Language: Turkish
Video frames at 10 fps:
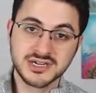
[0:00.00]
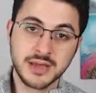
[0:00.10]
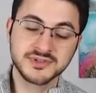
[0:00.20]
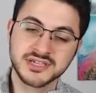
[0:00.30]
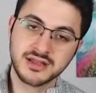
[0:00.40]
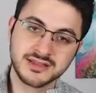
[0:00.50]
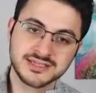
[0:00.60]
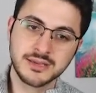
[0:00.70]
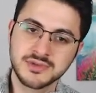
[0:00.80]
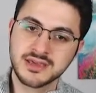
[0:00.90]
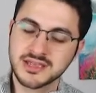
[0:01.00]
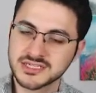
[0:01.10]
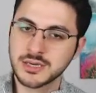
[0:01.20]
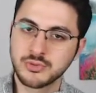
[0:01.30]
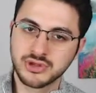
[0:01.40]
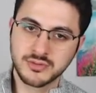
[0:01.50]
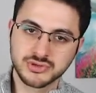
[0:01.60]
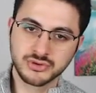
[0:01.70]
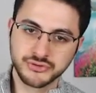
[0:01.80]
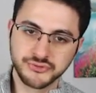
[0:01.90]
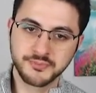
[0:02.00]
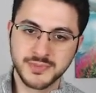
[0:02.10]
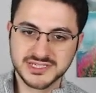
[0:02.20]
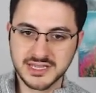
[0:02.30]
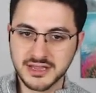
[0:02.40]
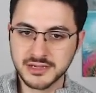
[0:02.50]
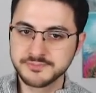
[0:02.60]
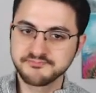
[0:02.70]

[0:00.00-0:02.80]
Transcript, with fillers: Crab shell desem yengeç kabuğu demiş olurum mesela.